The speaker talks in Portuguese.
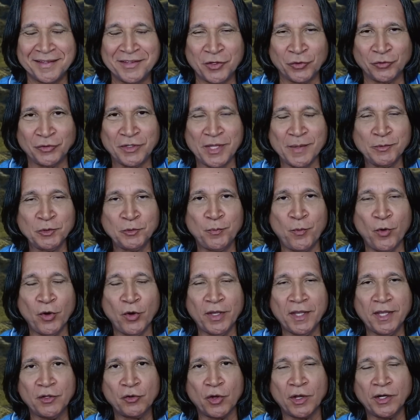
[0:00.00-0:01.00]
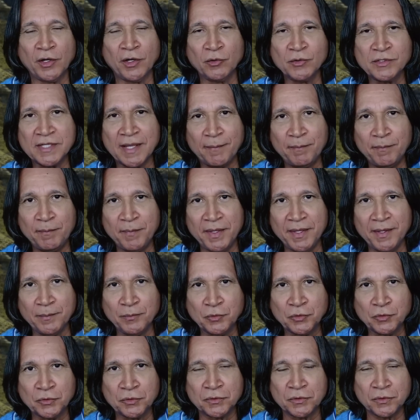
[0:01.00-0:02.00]
Não temos porque nós não
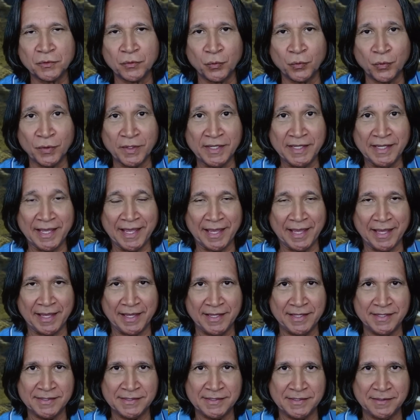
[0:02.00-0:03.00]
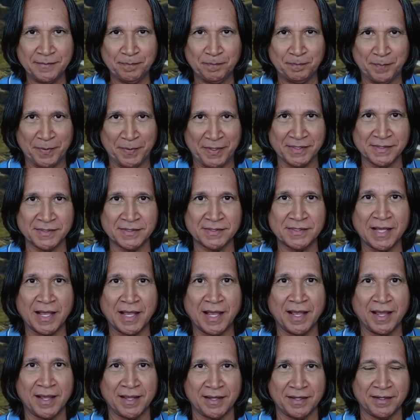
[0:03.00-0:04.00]
sabemos o que é esse
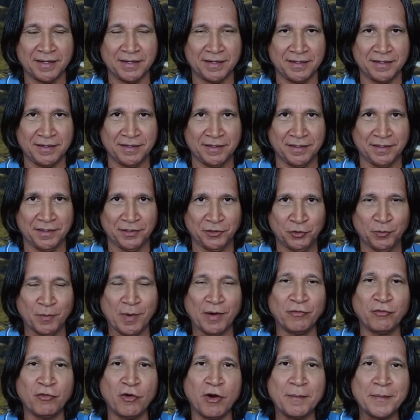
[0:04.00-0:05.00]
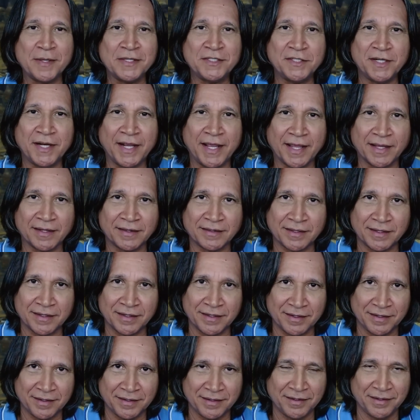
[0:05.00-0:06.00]
pensar de uma forma
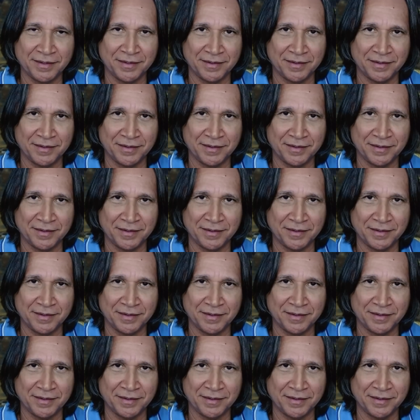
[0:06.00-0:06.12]
direta